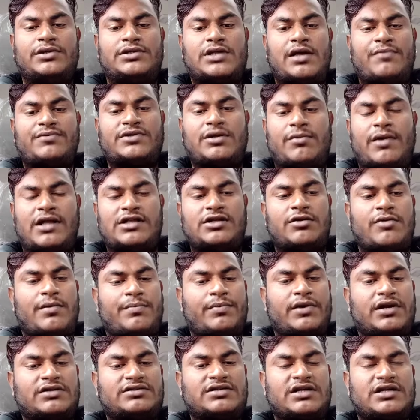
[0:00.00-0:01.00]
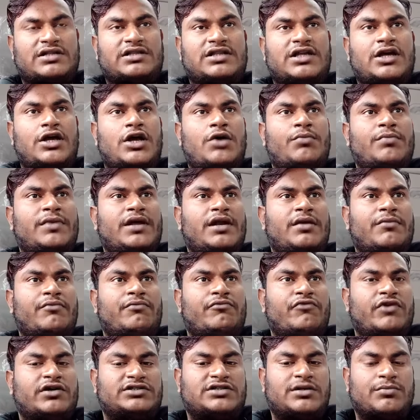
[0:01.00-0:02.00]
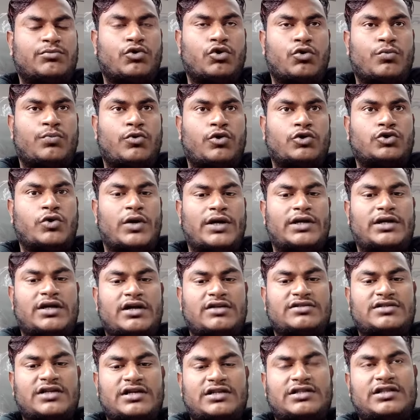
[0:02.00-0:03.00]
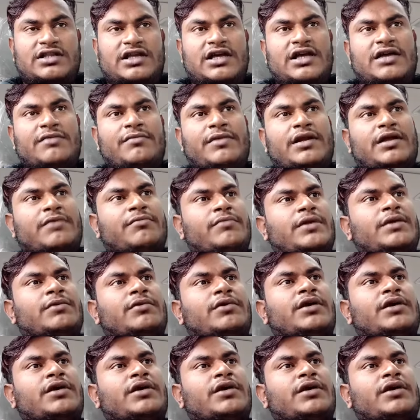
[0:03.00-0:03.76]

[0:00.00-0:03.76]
मुझसे आप सवाल जवाब कर सकते हैं मेरे व्हाट्सअप ग्रुप को ज्वाइन कर सकते हैं मेरे